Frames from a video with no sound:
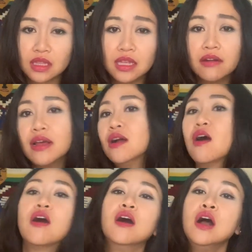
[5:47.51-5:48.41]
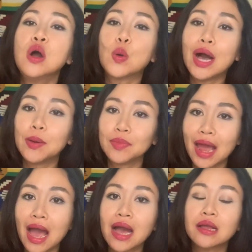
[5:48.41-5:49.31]
ในเรื่องของความ
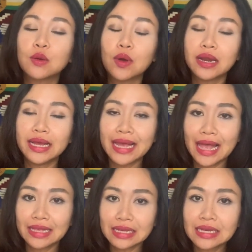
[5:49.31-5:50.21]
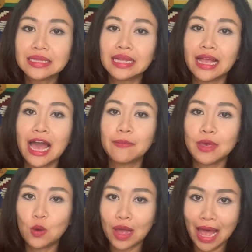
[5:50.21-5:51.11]
รักหรือว่าเรื่องการเงินนะคะ
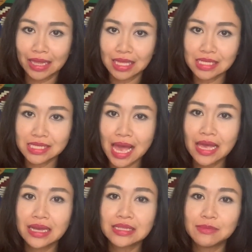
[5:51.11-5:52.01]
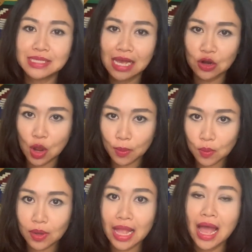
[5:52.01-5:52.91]
มีโอกาสที่จะได้เงินมาจากครอบค
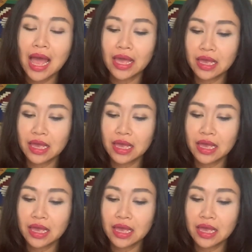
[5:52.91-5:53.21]
รัวได้